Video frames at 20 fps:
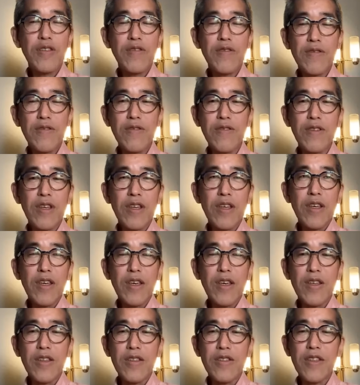プラス、
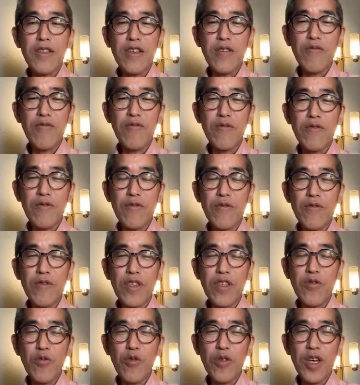政府の
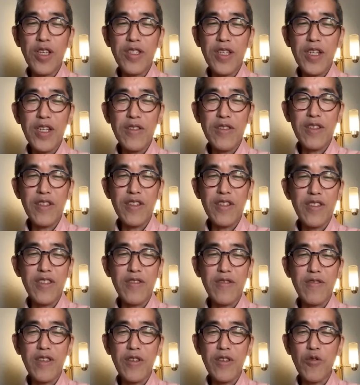異常な財政
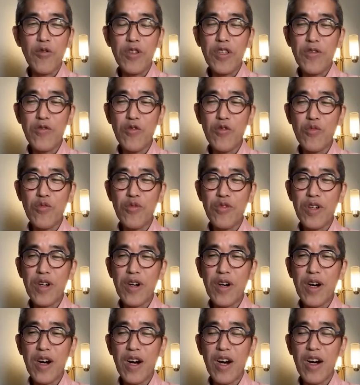支出でより一層物
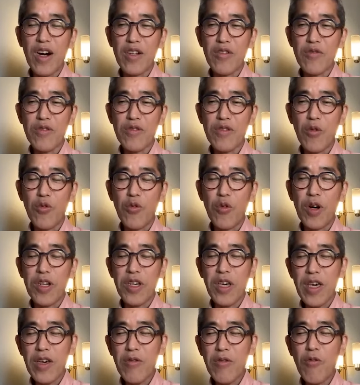価が上がるってこと
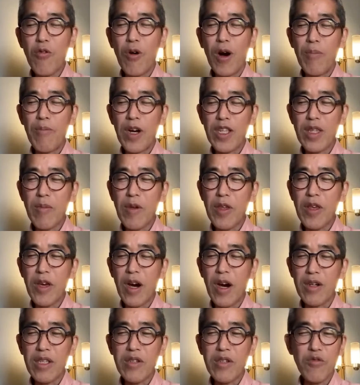は結構真面目
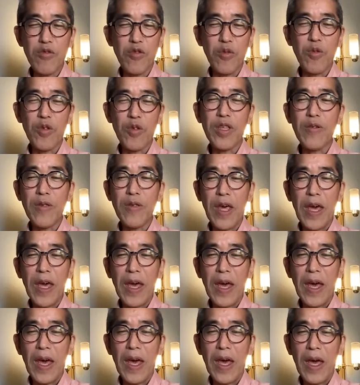にあり得ると思うんだよ
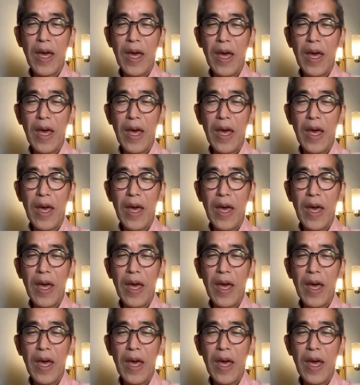ね。